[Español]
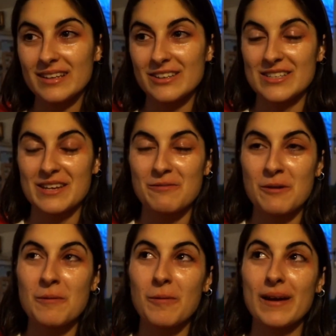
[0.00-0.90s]
No sé, fue
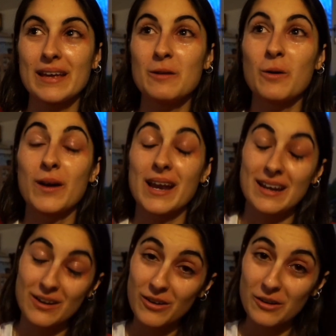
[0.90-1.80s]
muy guay. Luego el
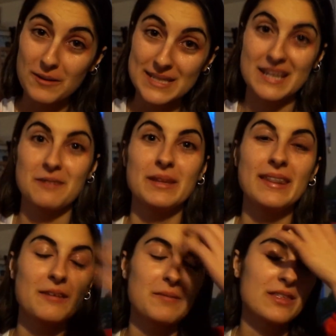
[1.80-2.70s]
alergólogo
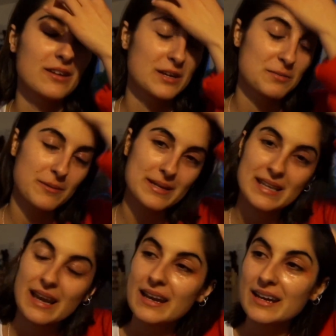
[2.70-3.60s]
básicamente me hizo las pruebas de
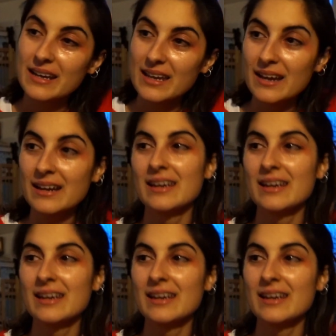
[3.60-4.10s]
la alergia.